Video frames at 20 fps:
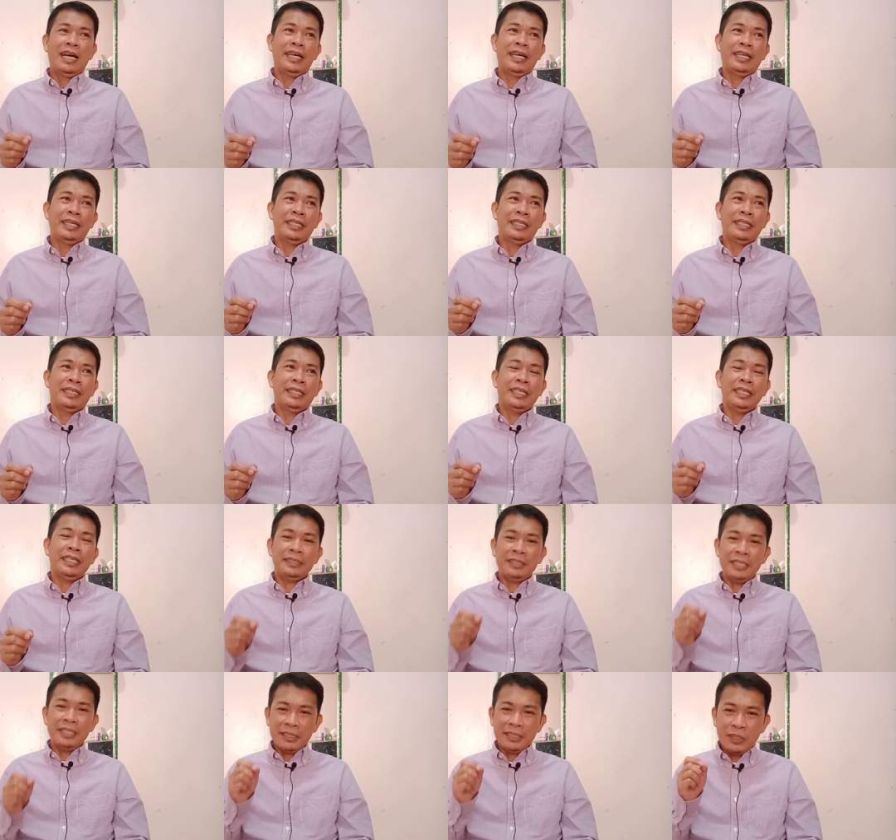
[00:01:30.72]
ay
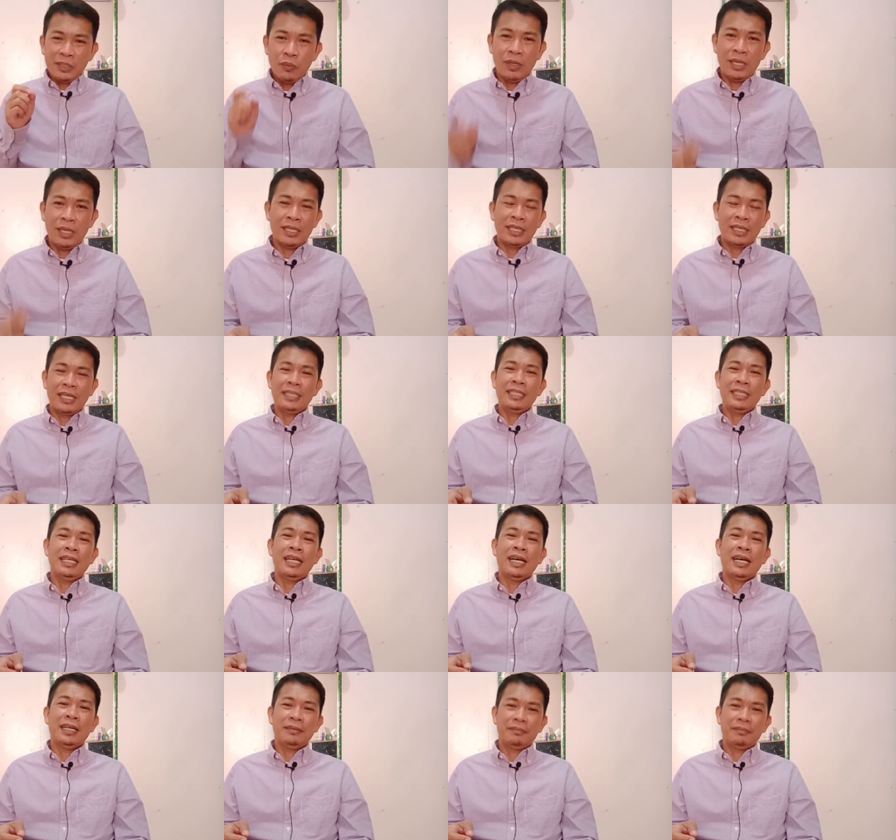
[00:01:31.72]
ititiwalag ka
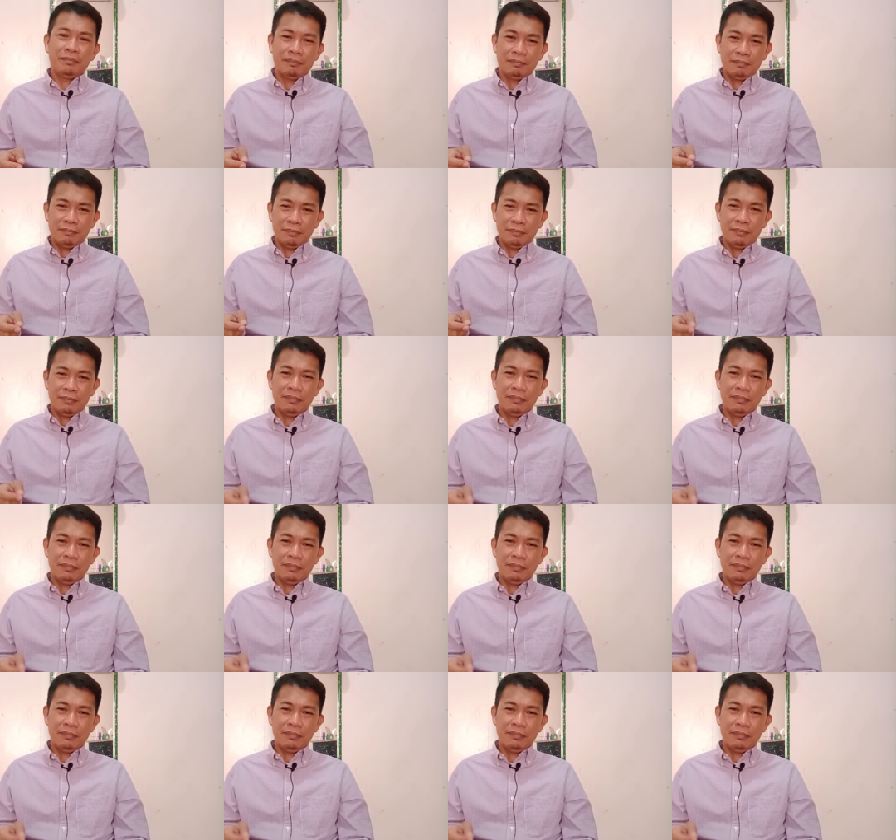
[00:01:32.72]
nila